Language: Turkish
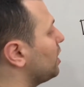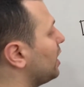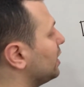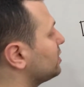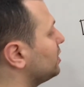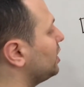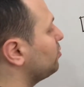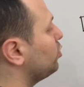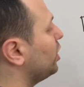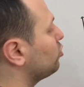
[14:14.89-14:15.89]

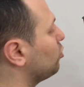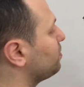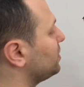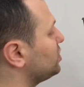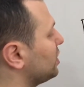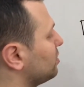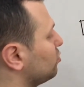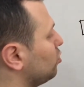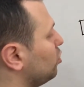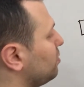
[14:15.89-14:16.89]
Artıları buraya
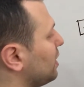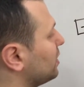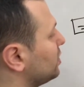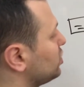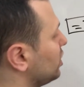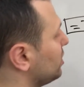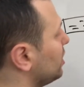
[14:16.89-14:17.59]
toplayacak. Doğru mu arkadaşlar?